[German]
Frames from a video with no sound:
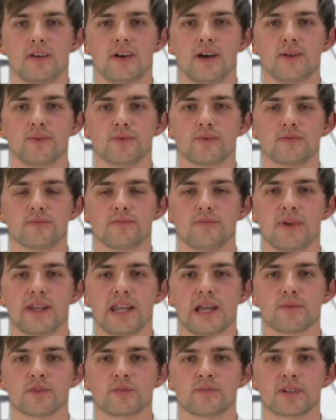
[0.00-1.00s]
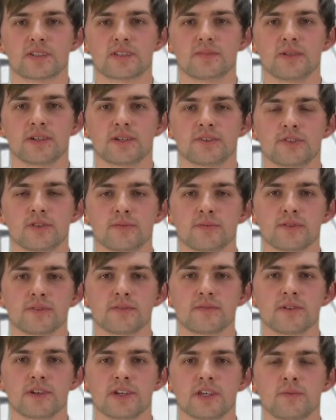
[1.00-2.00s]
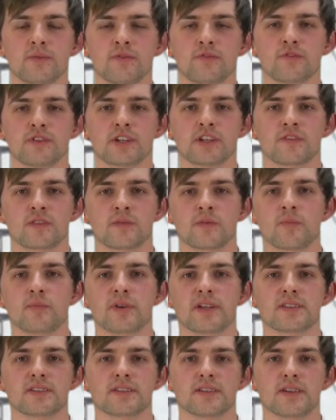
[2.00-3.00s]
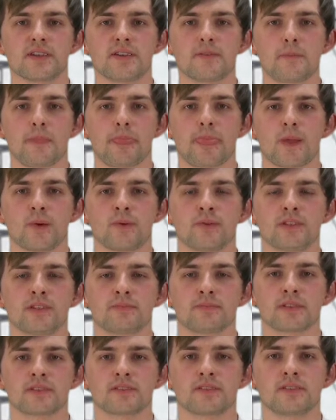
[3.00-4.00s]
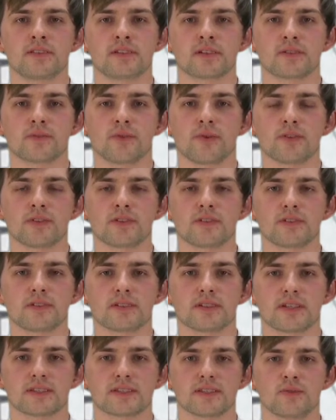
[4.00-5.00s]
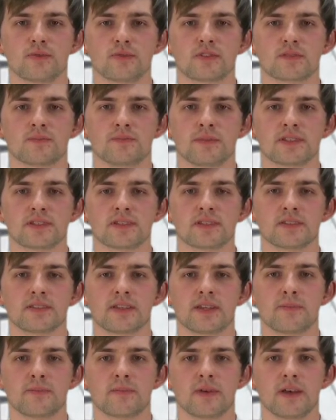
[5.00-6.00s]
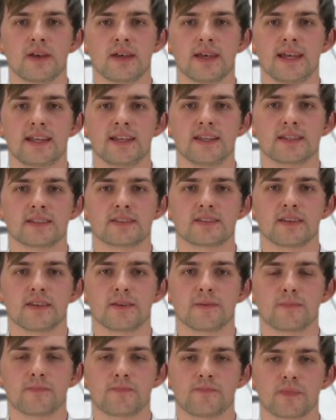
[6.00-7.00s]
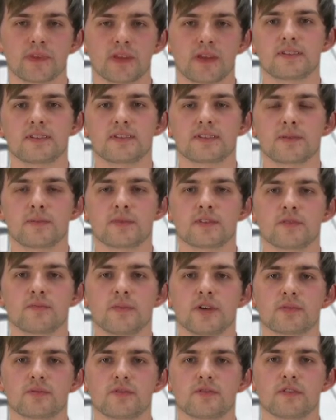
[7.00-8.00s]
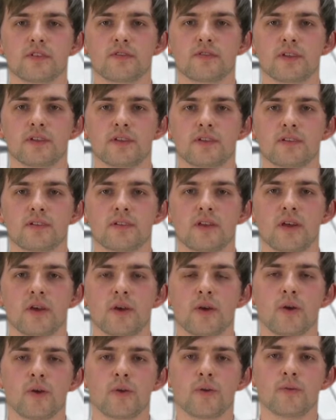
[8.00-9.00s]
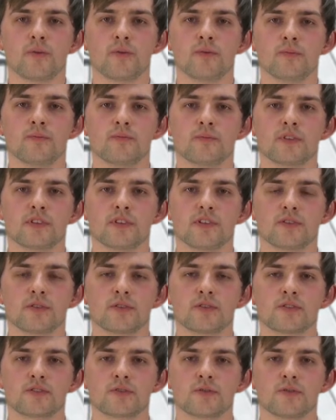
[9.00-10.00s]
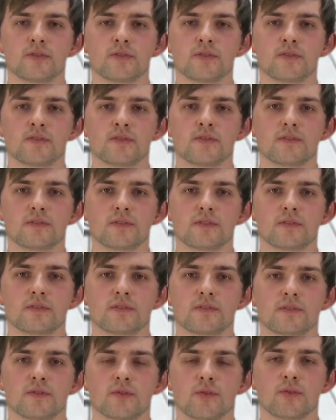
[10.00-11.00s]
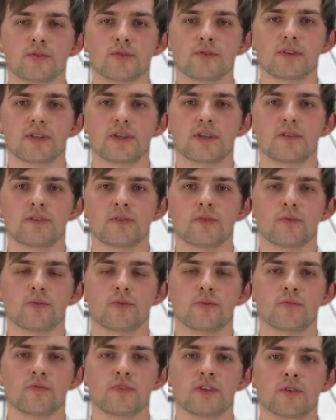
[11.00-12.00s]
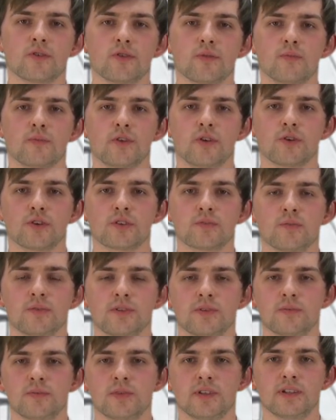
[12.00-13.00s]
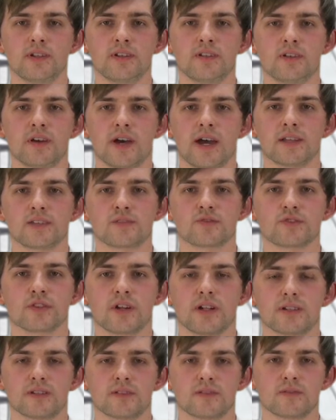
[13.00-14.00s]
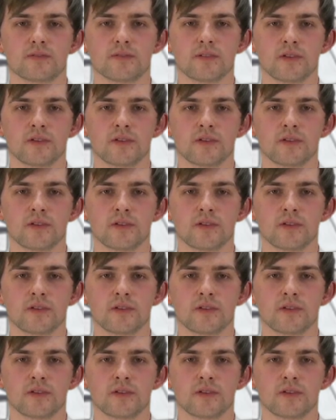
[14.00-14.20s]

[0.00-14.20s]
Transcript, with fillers: Hallo, mein Name ist Maximilian Knoppe, ich bin von der Firma PCE und ich präsentiere Ihnen heute das Lux-Messsystem LXT. Dies kann man zum Beispiel verwenden, um die Sonnenstunden zu kontrollieren, um wiederum Leuchtmittel einzuschalten.